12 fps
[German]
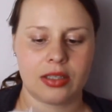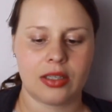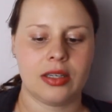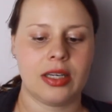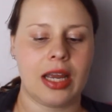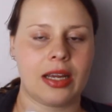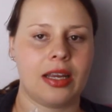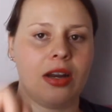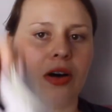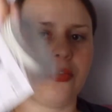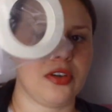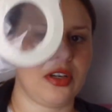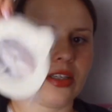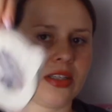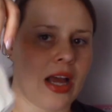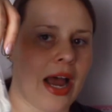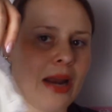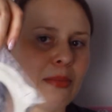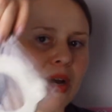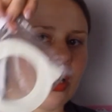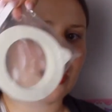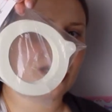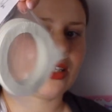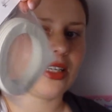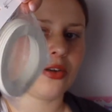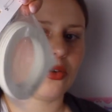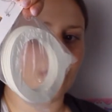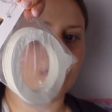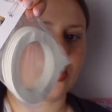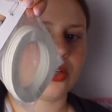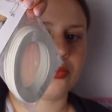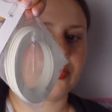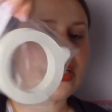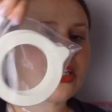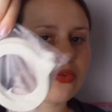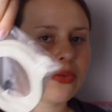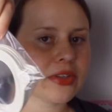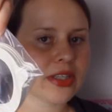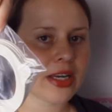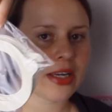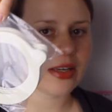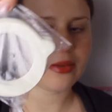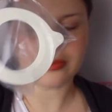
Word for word: Ja, genau für diese Einmachgläser noch ähm, Dichtungsringe.